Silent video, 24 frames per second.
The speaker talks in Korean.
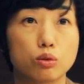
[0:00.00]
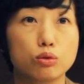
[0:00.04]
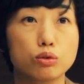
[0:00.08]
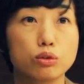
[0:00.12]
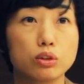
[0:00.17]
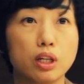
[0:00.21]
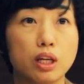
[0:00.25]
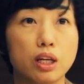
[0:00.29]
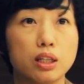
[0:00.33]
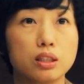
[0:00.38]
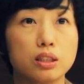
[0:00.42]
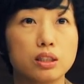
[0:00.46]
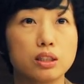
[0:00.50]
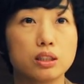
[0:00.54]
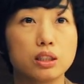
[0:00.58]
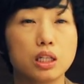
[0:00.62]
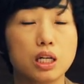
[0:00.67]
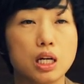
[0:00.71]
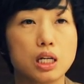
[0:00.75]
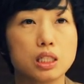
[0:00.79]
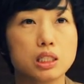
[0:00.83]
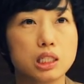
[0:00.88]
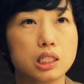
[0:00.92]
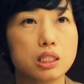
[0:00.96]

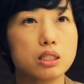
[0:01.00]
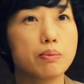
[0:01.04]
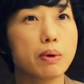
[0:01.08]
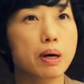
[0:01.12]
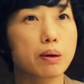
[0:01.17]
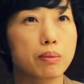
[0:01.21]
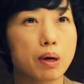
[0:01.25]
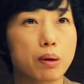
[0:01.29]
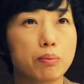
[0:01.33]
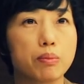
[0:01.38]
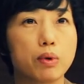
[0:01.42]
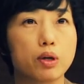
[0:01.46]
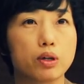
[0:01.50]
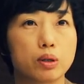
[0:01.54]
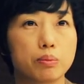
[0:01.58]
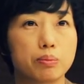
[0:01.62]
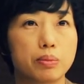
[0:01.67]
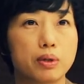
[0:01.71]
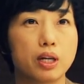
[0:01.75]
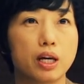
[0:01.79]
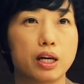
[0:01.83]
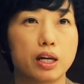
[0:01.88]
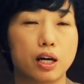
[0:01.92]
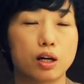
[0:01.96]
국내는 칠백만 명이
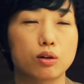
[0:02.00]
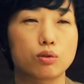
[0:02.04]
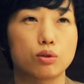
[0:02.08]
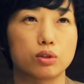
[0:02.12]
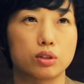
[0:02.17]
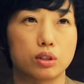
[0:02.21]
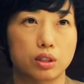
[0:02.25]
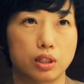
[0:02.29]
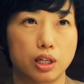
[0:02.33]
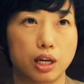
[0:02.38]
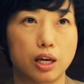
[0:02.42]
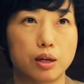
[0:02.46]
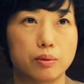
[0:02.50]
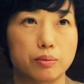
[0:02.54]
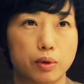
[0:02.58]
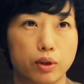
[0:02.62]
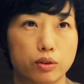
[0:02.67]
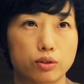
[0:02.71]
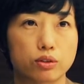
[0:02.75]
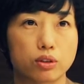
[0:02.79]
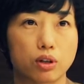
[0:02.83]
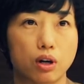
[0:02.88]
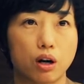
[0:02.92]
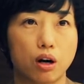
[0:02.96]
플레이하고 있는
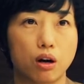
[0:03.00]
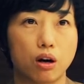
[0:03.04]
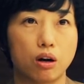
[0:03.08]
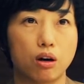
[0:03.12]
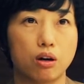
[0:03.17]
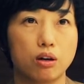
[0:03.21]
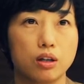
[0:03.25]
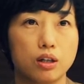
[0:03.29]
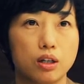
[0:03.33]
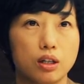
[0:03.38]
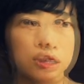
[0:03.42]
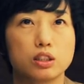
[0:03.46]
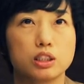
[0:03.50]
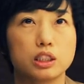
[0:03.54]
게임이었어요.